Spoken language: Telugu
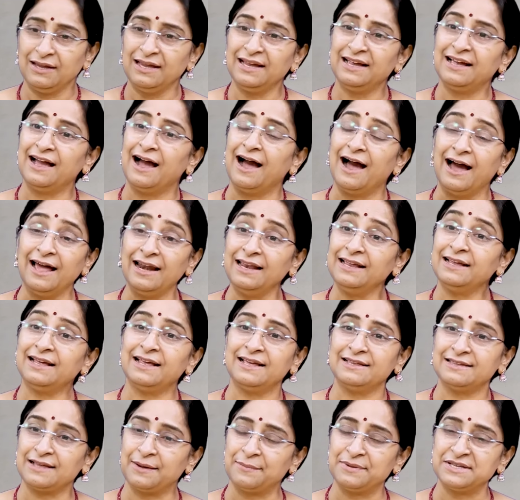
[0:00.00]
ఈ
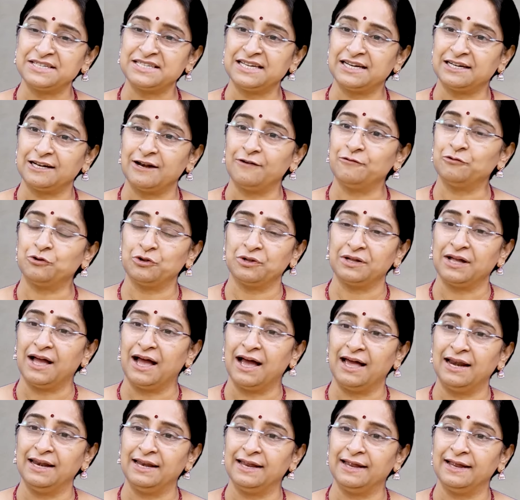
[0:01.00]
గాలికి సమస్య ఎట్లా ఉంటుంది
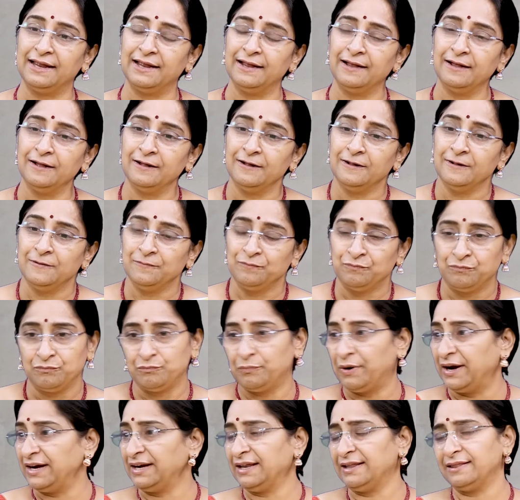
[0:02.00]
గాలి
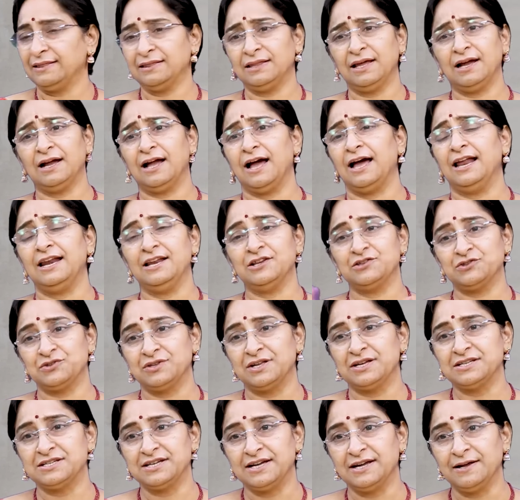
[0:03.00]
బయటంతా గాలి
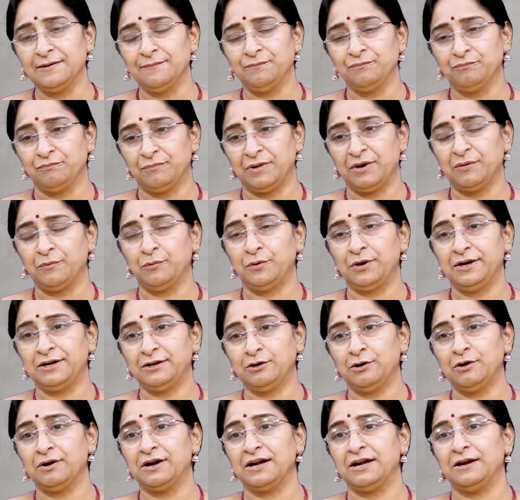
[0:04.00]
వేస్తుంది అజయ మనం ఓ
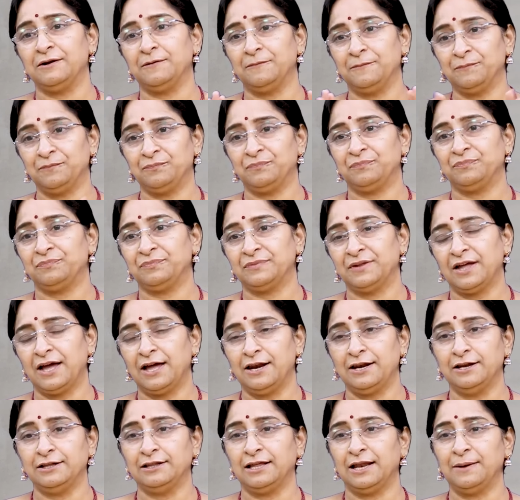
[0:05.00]
ఇంట్లోకి వెళ్ళాం
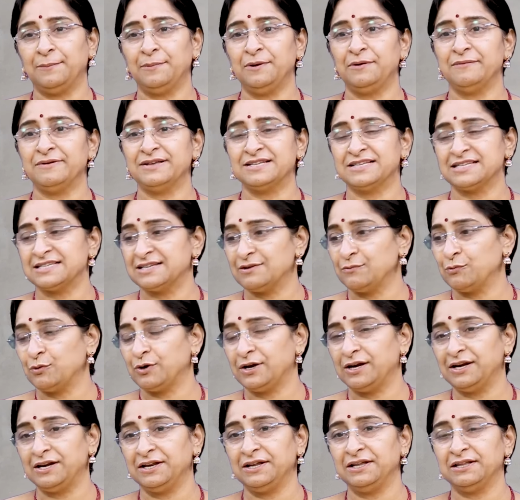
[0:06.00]
అన్ని తలుపులు వేసేసాం
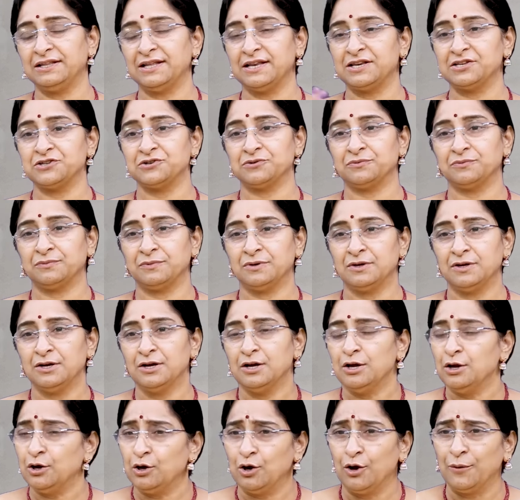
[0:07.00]
ఒక కిటికీ తెరిచాం
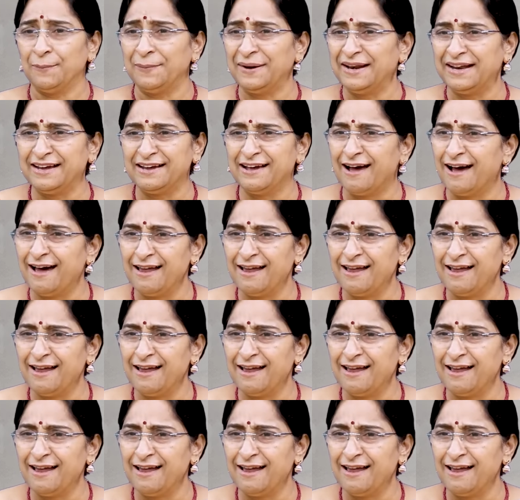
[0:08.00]
లోపలికి